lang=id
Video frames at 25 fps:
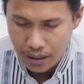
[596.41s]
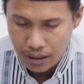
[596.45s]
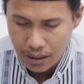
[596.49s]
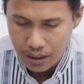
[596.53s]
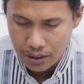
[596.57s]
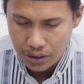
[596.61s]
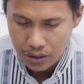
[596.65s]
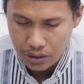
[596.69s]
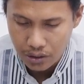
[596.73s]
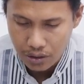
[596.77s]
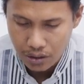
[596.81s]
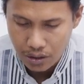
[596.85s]

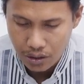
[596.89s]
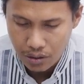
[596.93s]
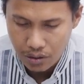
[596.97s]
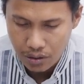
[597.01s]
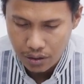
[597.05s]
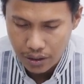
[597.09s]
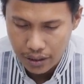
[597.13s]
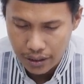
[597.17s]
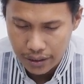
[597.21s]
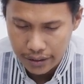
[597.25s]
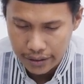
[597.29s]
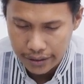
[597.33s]
asyara
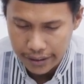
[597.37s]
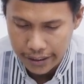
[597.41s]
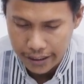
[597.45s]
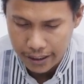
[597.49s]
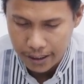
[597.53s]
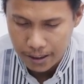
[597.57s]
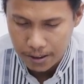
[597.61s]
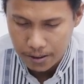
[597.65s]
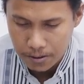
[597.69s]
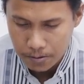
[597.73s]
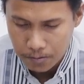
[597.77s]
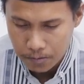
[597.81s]

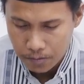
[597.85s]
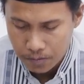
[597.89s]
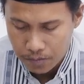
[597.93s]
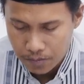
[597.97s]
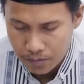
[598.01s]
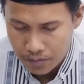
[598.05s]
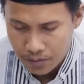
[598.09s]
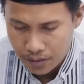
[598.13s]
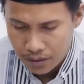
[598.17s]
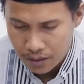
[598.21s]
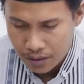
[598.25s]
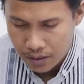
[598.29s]
rakaatin.
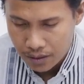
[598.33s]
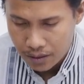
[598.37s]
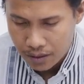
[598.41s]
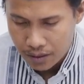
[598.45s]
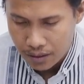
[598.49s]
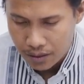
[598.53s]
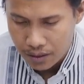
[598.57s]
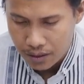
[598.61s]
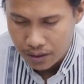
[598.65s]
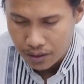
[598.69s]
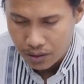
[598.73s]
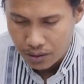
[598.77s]

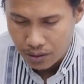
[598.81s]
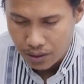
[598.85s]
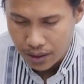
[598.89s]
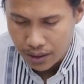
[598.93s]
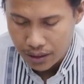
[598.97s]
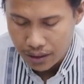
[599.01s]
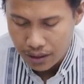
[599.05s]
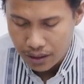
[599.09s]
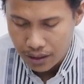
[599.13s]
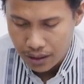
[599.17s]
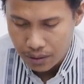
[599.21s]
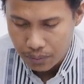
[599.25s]

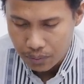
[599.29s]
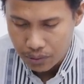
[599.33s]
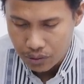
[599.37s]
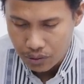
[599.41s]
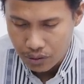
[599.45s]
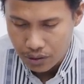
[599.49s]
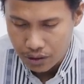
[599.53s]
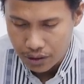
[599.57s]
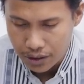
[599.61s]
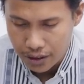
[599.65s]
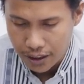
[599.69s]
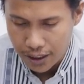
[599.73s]
Salatnya Nabi
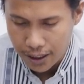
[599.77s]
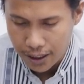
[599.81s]
sallallahu alaihi